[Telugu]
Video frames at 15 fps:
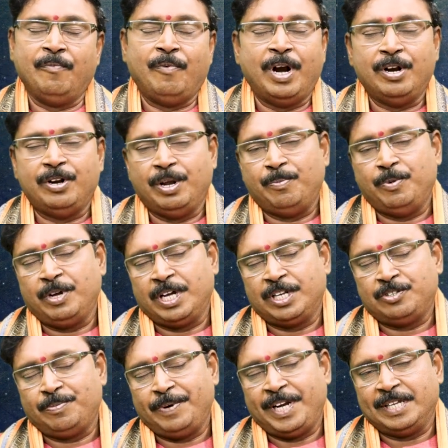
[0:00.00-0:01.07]
వాళ్ళు డబ్బులు
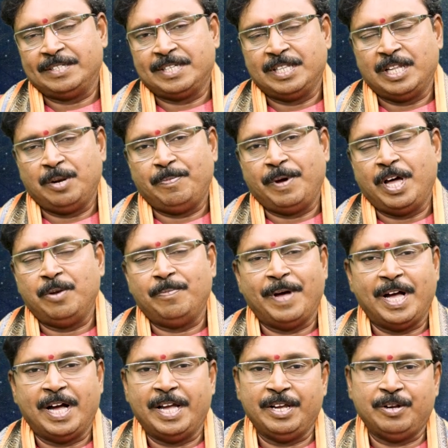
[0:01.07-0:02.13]
ఖర్చు పెట్టే సందర్భాలు
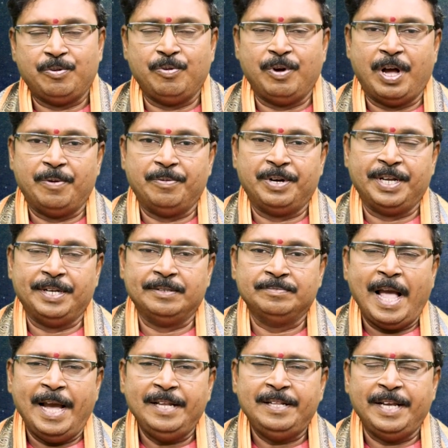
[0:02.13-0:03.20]
బాగా ఎక్కువగా ఉంటాయి
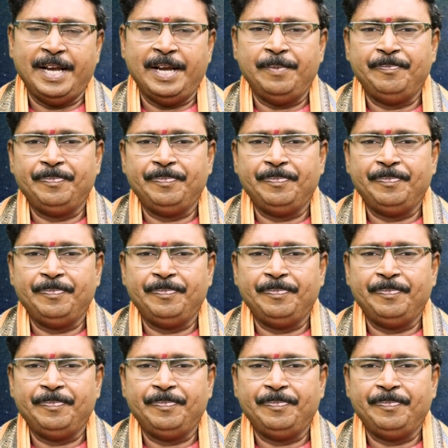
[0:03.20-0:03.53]
అయితే